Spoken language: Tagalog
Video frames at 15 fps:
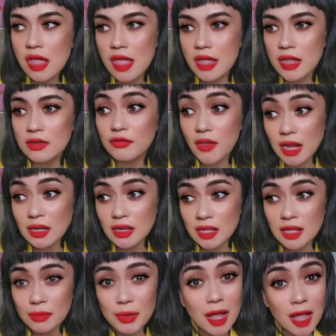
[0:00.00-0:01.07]
And
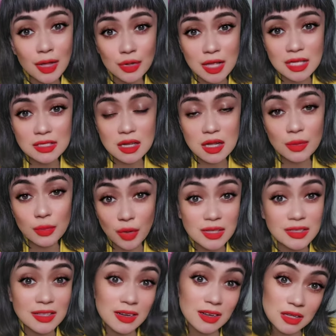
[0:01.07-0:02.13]
finally, magkakaroon nga sila ng
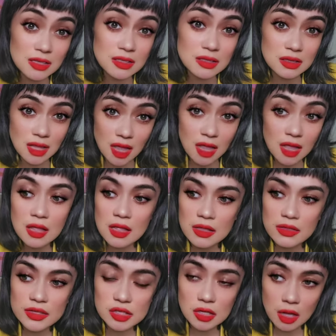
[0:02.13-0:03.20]
price increase na
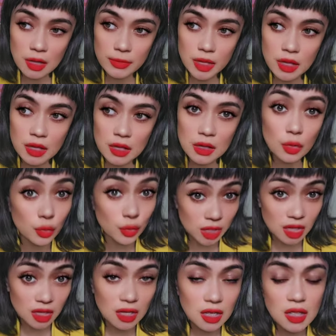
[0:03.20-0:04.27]
this coming
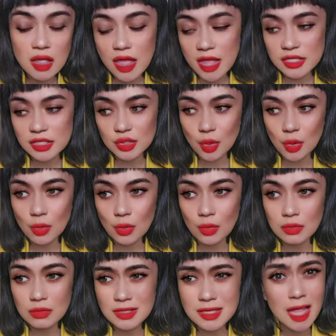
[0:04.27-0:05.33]
week. And
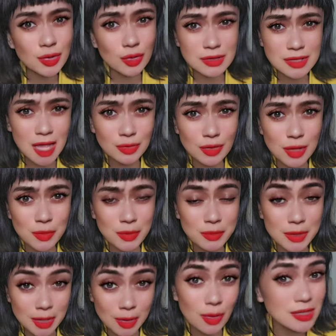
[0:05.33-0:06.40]
so, saktong-sakto lang yung
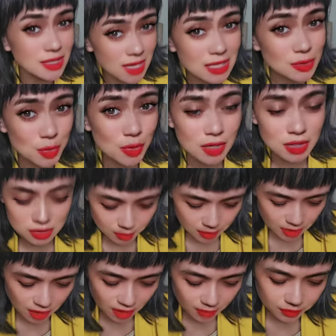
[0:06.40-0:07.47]
pagbili ko kasi last week ko lang siya
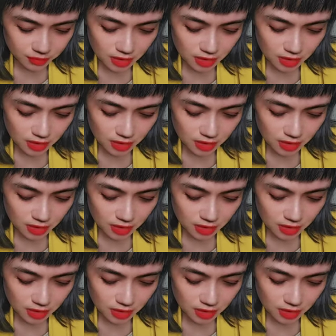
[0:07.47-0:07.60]
binili.